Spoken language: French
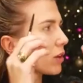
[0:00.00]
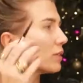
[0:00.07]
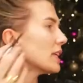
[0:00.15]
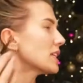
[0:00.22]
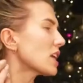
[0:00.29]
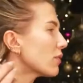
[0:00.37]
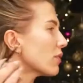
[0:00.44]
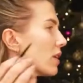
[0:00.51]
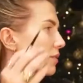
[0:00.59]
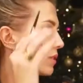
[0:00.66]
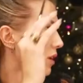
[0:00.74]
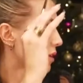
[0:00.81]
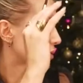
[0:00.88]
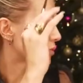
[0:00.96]
on a chaque fois
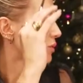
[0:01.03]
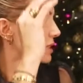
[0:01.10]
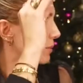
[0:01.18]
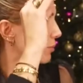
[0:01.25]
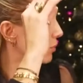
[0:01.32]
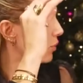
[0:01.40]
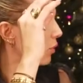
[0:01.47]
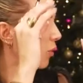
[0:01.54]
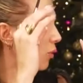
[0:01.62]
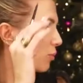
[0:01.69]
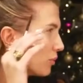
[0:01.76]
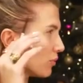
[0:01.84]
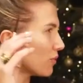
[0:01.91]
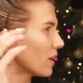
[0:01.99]
un, un sourcil plus gros,
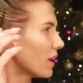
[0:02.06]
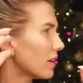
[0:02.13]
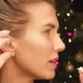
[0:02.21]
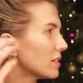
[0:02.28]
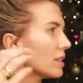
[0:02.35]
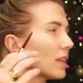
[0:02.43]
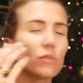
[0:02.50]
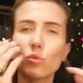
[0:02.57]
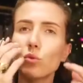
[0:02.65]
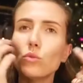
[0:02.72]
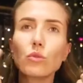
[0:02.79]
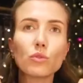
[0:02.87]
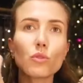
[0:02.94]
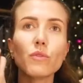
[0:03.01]
plus fin et tout,
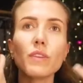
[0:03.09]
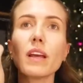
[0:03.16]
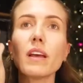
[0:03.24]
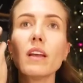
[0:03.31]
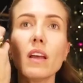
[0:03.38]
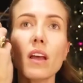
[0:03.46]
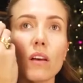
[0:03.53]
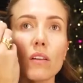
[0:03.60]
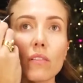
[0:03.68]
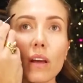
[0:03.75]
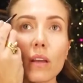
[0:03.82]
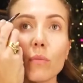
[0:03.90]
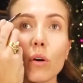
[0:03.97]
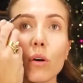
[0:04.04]
donc je viens
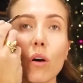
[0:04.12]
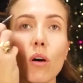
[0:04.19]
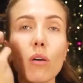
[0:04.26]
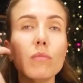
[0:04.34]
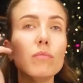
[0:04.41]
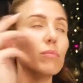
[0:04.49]
vraiment euh,